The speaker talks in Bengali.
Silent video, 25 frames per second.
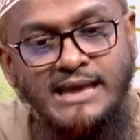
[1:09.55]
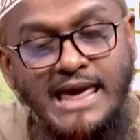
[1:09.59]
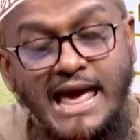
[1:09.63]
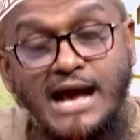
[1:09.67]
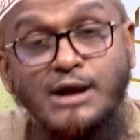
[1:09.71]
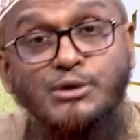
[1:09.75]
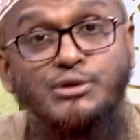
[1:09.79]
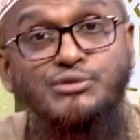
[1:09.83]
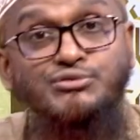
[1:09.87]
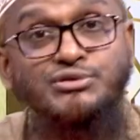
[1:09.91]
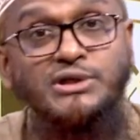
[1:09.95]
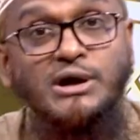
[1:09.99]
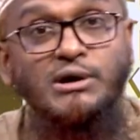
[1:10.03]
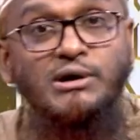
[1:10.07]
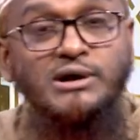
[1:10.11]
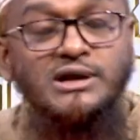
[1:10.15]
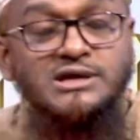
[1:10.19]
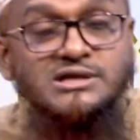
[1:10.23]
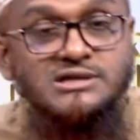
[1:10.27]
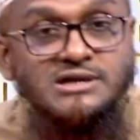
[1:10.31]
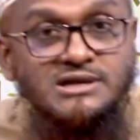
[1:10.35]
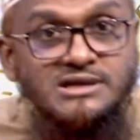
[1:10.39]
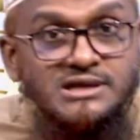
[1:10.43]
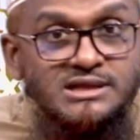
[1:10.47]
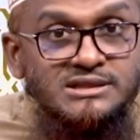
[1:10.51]
এখন তাহলে
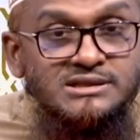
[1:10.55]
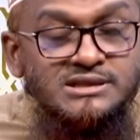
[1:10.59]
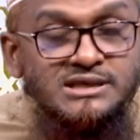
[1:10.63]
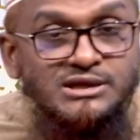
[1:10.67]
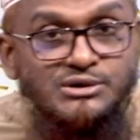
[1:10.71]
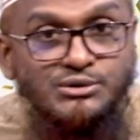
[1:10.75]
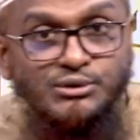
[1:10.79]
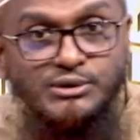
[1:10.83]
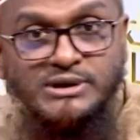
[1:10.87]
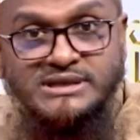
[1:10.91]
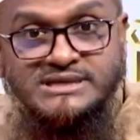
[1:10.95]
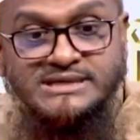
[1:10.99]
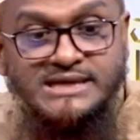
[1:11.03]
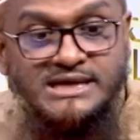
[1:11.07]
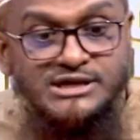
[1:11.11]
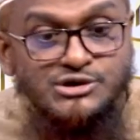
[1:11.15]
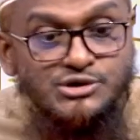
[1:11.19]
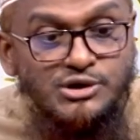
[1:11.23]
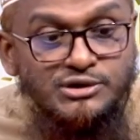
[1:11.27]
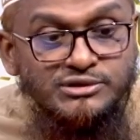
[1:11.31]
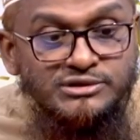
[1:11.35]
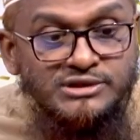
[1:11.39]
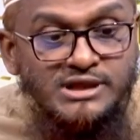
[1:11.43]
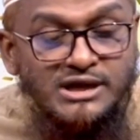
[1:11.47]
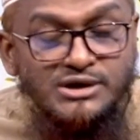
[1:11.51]
শরীয়ত কি করেছে এই
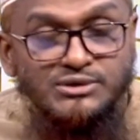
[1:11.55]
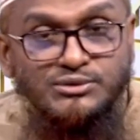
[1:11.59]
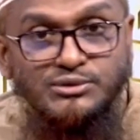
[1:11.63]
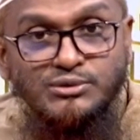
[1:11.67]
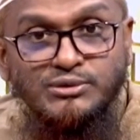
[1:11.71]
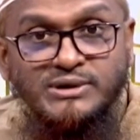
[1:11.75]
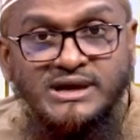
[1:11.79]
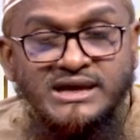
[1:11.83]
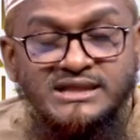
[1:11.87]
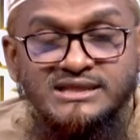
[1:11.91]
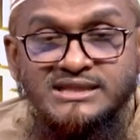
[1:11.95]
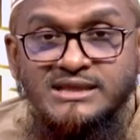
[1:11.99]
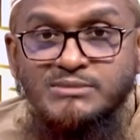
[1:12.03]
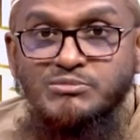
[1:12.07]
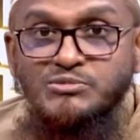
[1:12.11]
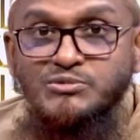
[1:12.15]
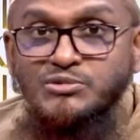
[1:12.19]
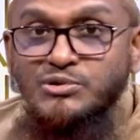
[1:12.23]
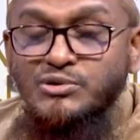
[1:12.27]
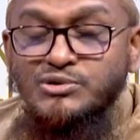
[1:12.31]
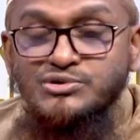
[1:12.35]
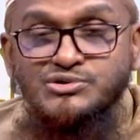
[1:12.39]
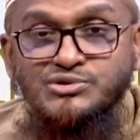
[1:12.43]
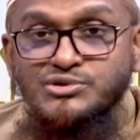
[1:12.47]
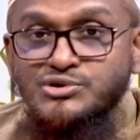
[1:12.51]
সন্তানগুলোকে
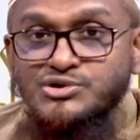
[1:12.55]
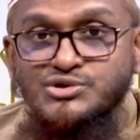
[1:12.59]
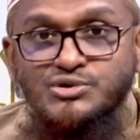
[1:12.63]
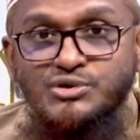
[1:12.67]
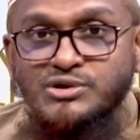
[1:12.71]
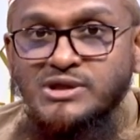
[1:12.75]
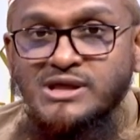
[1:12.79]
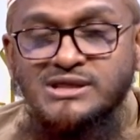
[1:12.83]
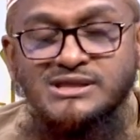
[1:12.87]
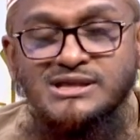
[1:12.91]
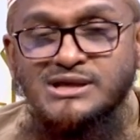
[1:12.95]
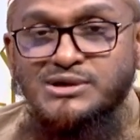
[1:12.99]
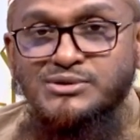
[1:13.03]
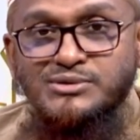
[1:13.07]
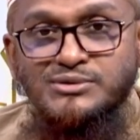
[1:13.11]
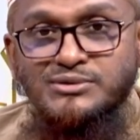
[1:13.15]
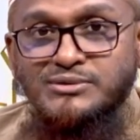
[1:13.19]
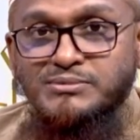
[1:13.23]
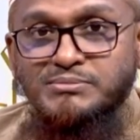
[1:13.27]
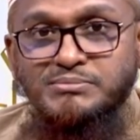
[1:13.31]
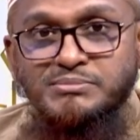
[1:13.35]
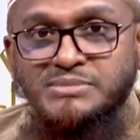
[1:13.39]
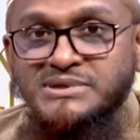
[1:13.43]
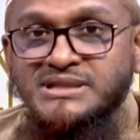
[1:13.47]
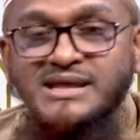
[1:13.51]
এতিমগুলোর জন্য শরীয়ত কি কোনো
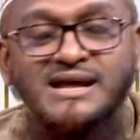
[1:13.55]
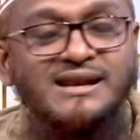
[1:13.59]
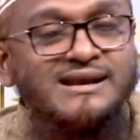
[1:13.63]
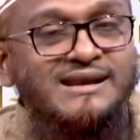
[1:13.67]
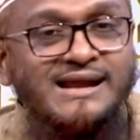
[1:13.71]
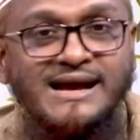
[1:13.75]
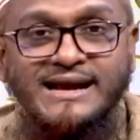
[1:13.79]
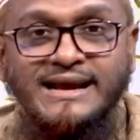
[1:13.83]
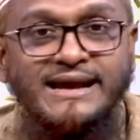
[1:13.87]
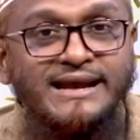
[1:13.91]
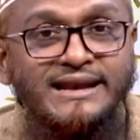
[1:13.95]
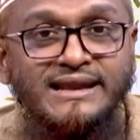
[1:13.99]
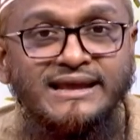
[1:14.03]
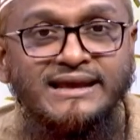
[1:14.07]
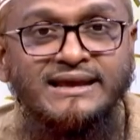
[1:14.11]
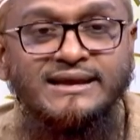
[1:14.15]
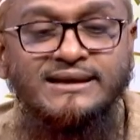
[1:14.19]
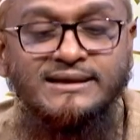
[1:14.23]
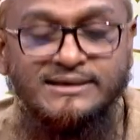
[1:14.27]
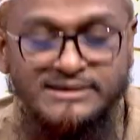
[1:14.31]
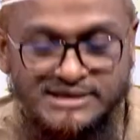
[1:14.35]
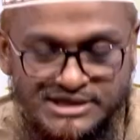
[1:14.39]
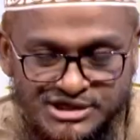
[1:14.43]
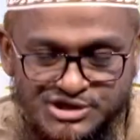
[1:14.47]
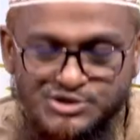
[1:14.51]
বিধান রাখেনি
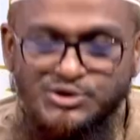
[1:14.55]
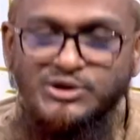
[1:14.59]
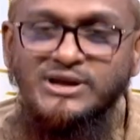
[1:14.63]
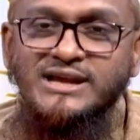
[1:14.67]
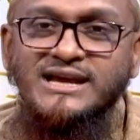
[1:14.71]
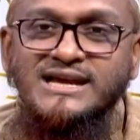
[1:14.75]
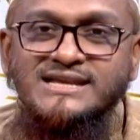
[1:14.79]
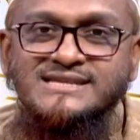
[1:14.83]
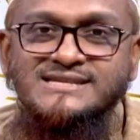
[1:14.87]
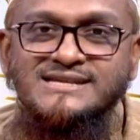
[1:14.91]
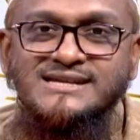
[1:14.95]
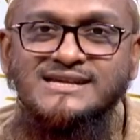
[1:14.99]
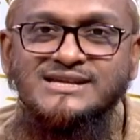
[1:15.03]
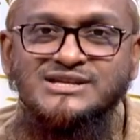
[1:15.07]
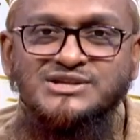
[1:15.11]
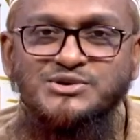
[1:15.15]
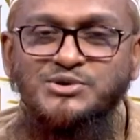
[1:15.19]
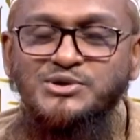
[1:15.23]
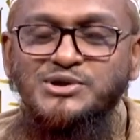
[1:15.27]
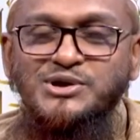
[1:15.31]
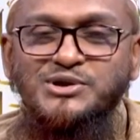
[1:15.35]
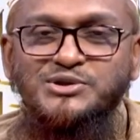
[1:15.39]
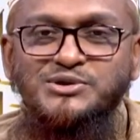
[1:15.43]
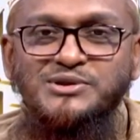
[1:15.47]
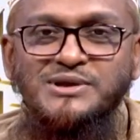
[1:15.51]
নিশ্চয়ই রেখেছে
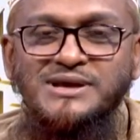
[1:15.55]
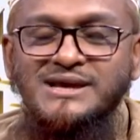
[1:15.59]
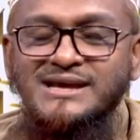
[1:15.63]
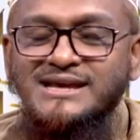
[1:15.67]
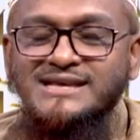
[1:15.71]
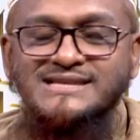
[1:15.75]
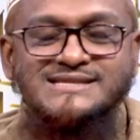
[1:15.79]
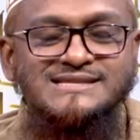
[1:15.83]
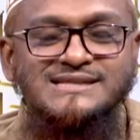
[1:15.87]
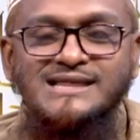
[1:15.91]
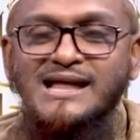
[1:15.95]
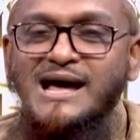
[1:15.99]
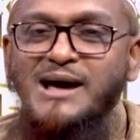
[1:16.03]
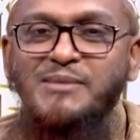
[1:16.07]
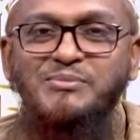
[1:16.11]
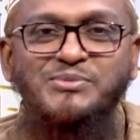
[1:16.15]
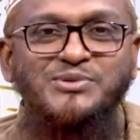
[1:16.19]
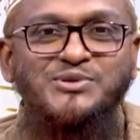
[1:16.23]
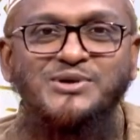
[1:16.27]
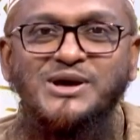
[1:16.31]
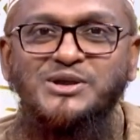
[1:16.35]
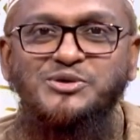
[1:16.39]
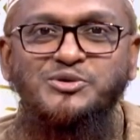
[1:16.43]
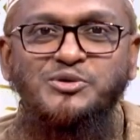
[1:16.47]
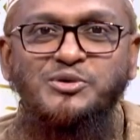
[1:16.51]
শরীয়ত ইসলাম
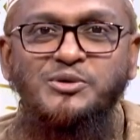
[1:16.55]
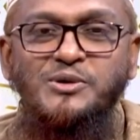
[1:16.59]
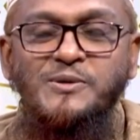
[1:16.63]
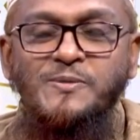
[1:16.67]
তো এত